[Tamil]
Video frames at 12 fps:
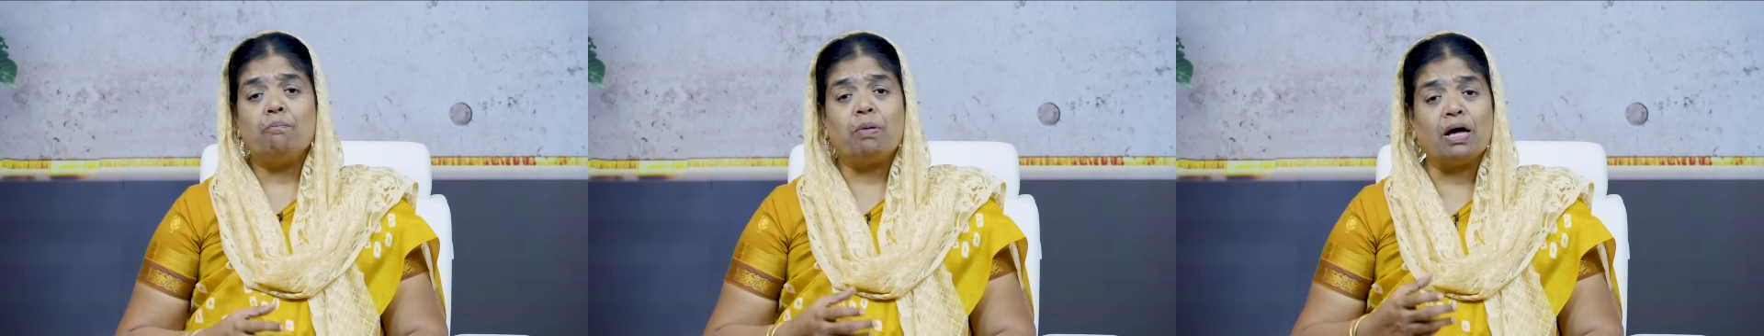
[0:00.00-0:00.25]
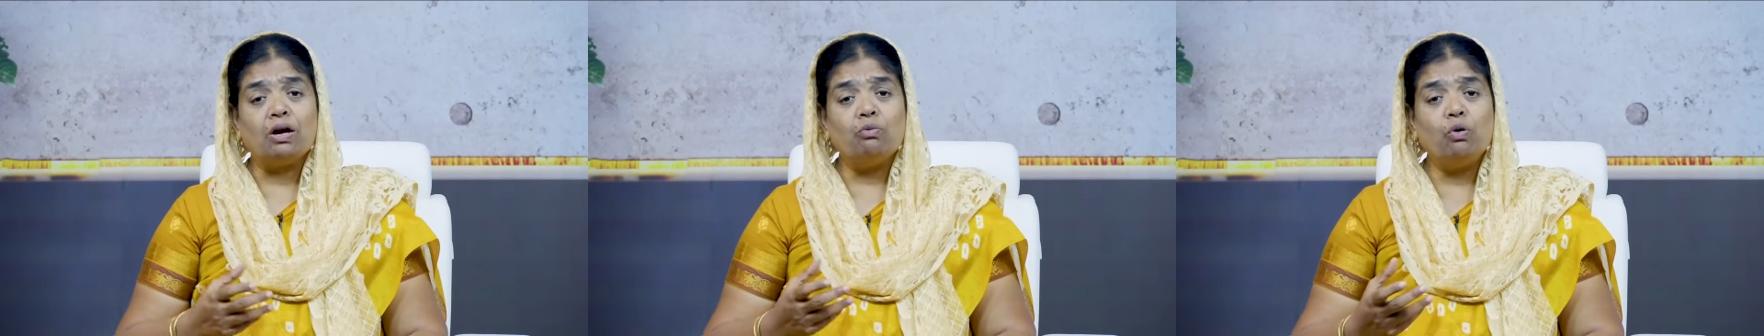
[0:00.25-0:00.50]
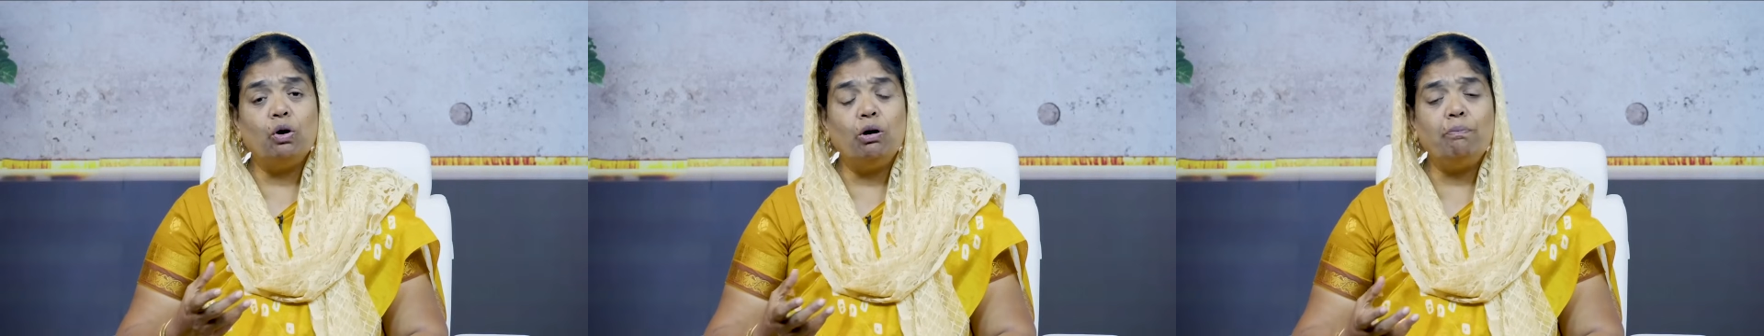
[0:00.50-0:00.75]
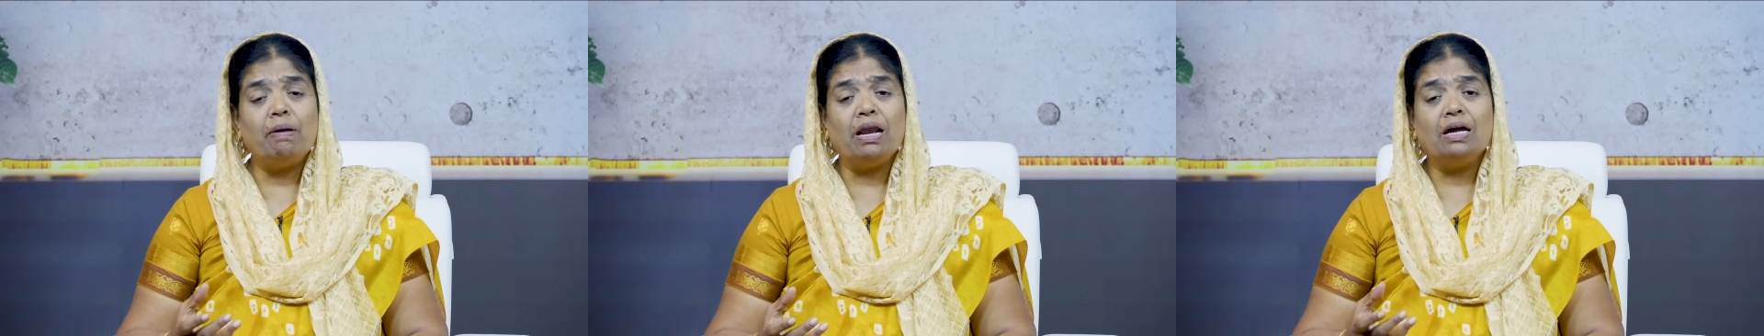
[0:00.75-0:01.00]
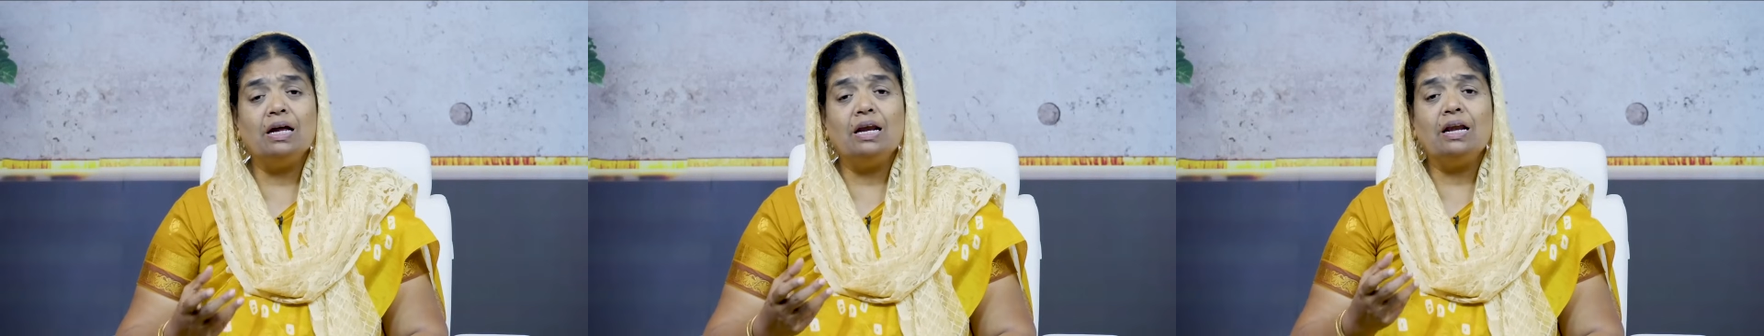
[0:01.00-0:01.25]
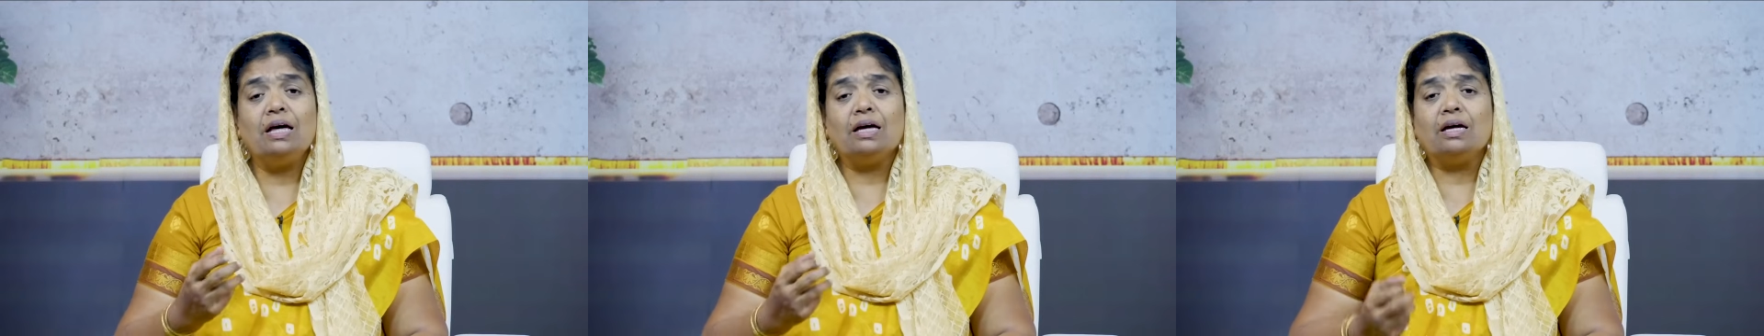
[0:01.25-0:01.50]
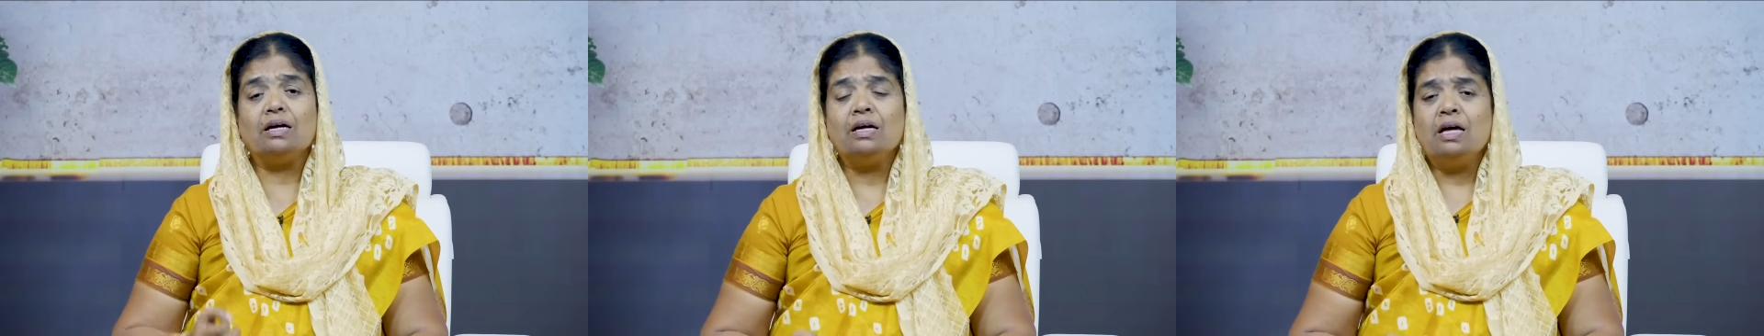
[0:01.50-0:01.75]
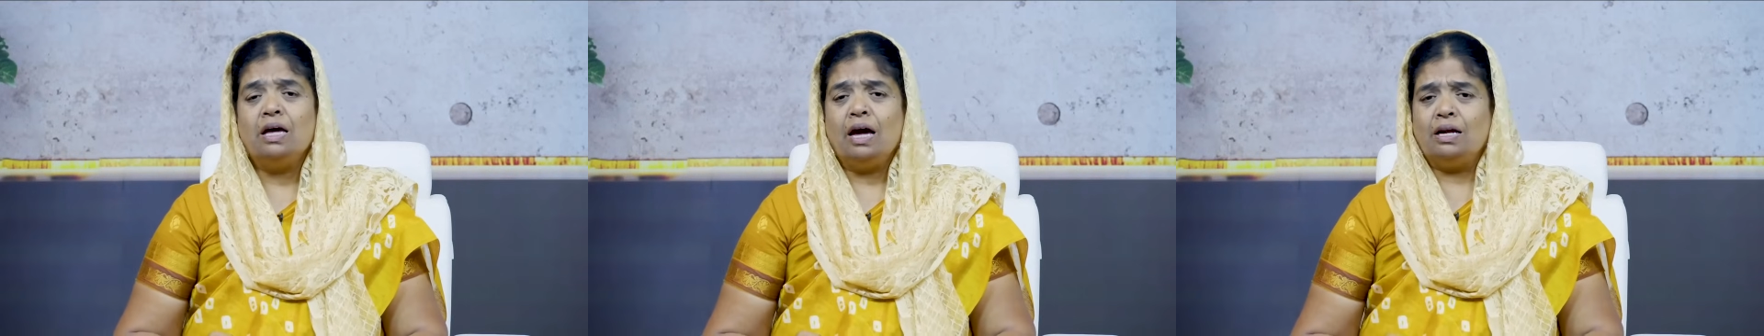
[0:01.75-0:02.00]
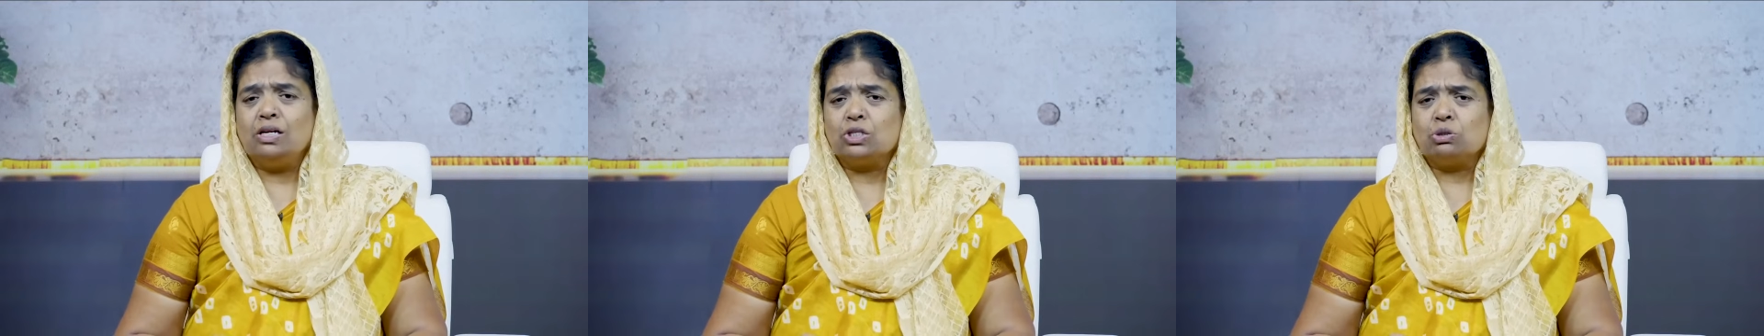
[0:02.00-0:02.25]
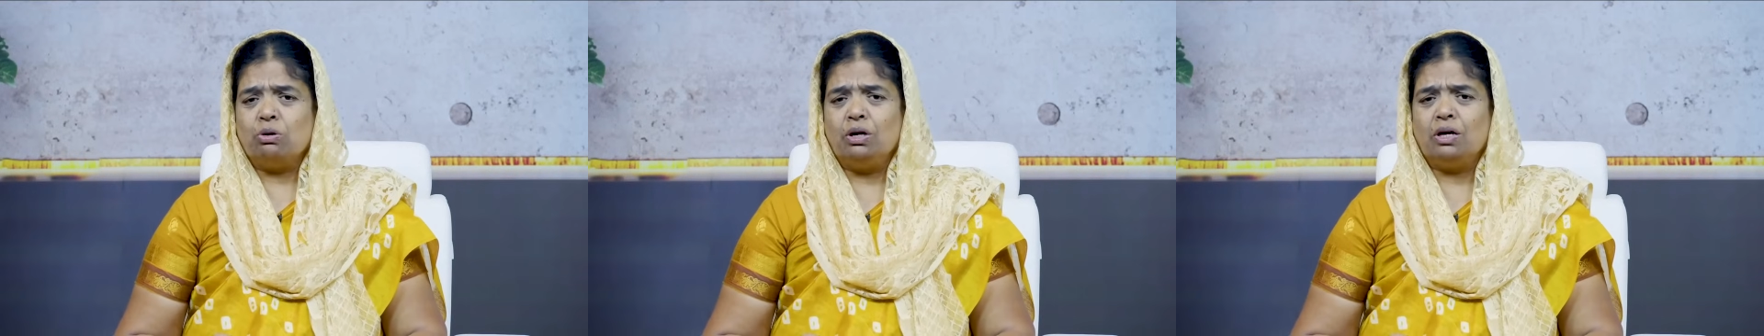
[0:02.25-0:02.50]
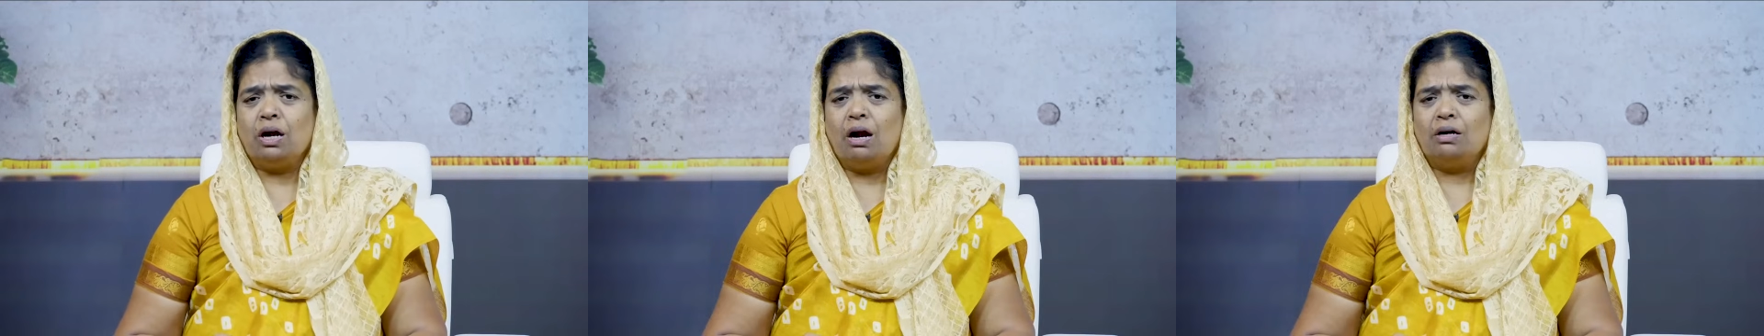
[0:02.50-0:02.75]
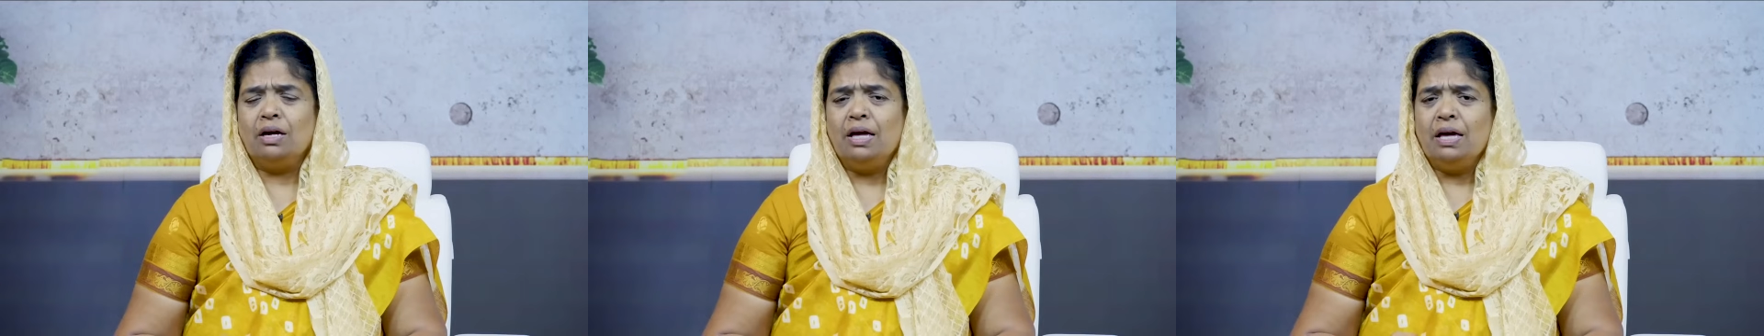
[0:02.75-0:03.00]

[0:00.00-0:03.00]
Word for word: பெறவோ பலனில்லை என்று சொல்லுகிறான்